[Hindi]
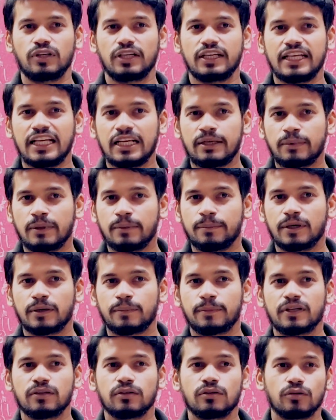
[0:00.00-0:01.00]
एक पेपर
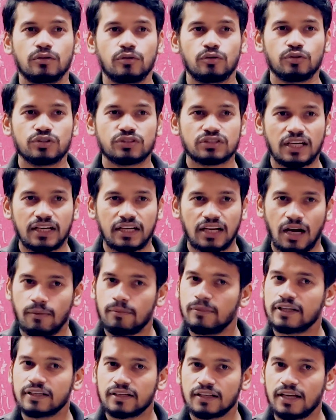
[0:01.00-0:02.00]
पर उसका नाम
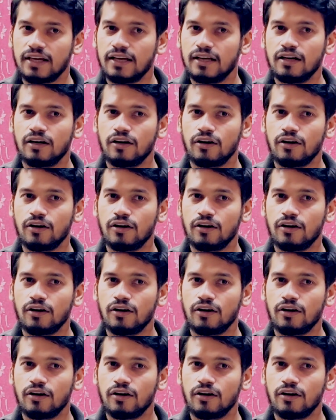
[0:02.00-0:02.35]
लिखना है